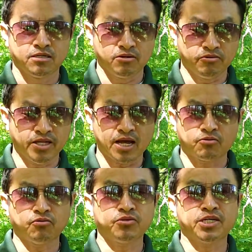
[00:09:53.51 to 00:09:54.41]
lưu giả
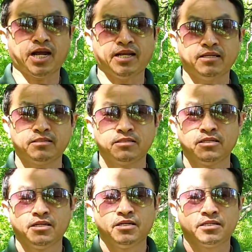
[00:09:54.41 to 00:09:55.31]
cũ của chị hai
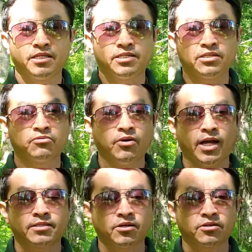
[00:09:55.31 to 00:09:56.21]
thì sĩ cũ
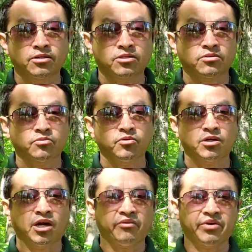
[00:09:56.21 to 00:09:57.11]
hay cho cho số tông cho
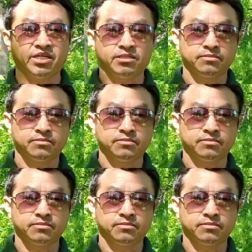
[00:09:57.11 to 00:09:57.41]
cà phê